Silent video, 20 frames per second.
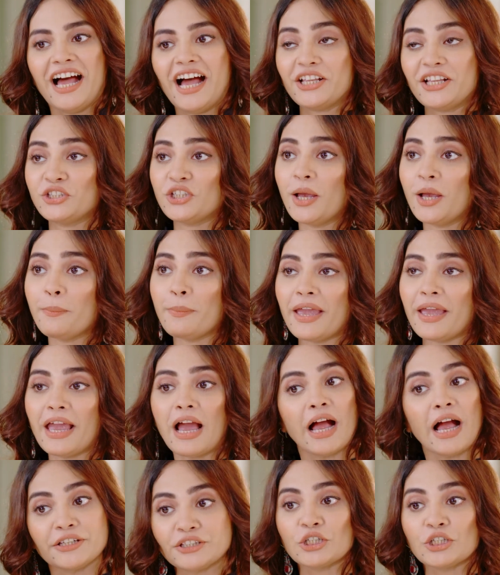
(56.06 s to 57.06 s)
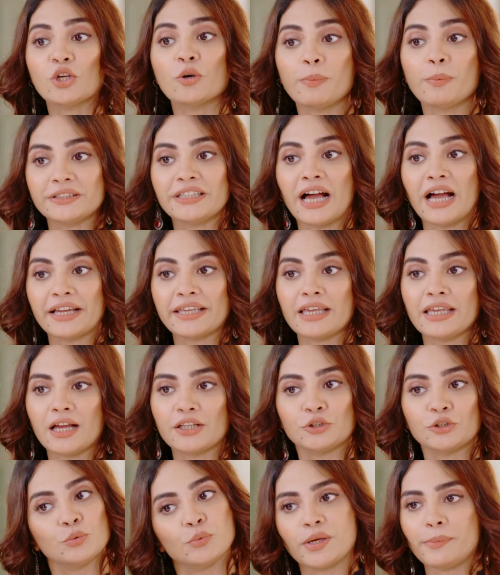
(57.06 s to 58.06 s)
अच्छा मैं आंटी को बता के
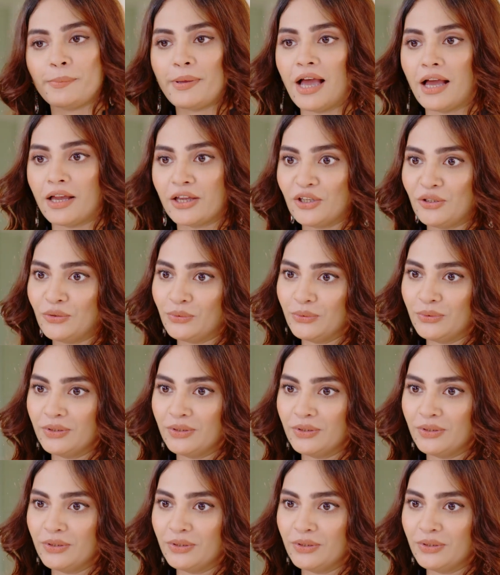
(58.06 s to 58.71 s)
आती हूँ कि मैं आ गई